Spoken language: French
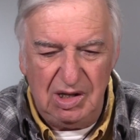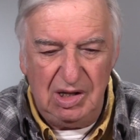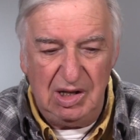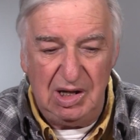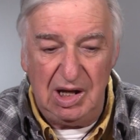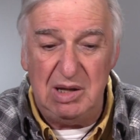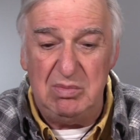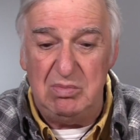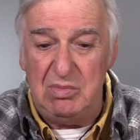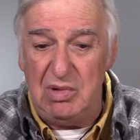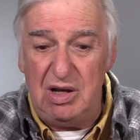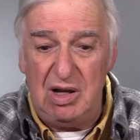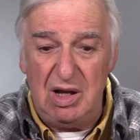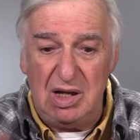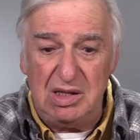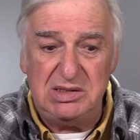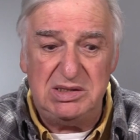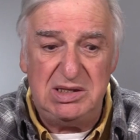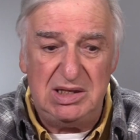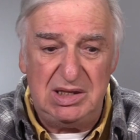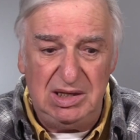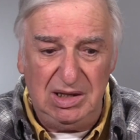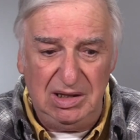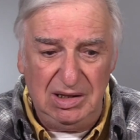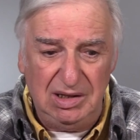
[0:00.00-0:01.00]
Elle me l'a
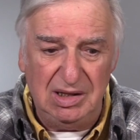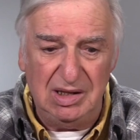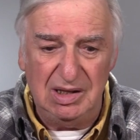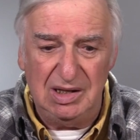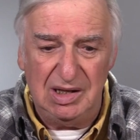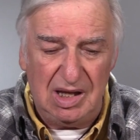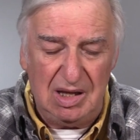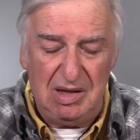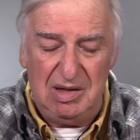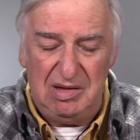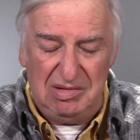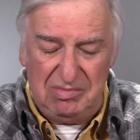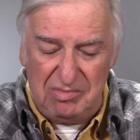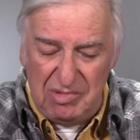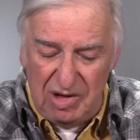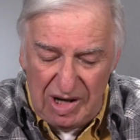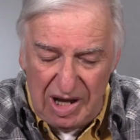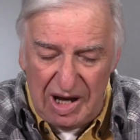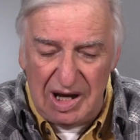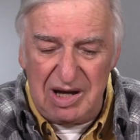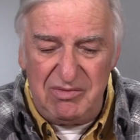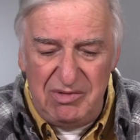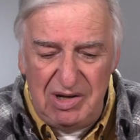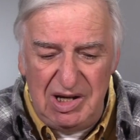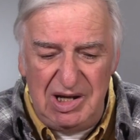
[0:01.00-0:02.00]
dit. Elle me l'a
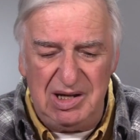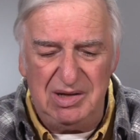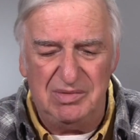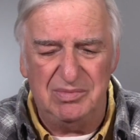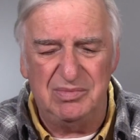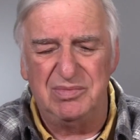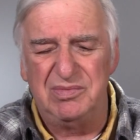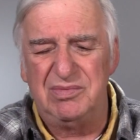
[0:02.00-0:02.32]
révélé.